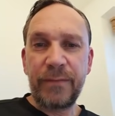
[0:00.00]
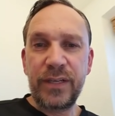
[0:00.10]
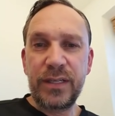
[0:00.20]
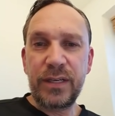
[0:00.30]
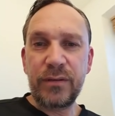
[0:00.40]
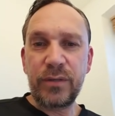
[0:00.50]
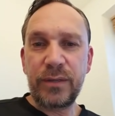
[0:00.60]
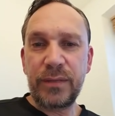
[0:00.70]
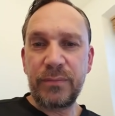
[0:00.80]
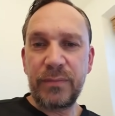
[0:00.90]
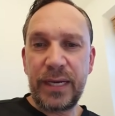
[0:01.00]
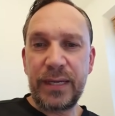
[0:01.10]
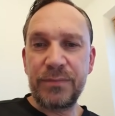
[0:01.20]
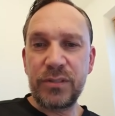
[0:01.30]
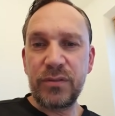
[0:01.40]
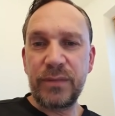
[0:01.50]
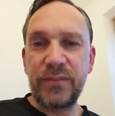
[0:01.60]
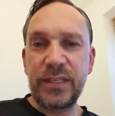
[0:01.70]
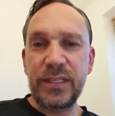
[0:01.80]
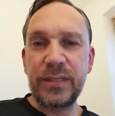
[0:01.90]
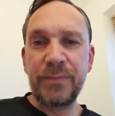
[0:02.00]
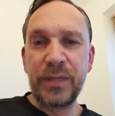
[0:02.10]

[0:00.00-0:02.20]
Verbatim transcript: Winter oder im Herbst und im Winter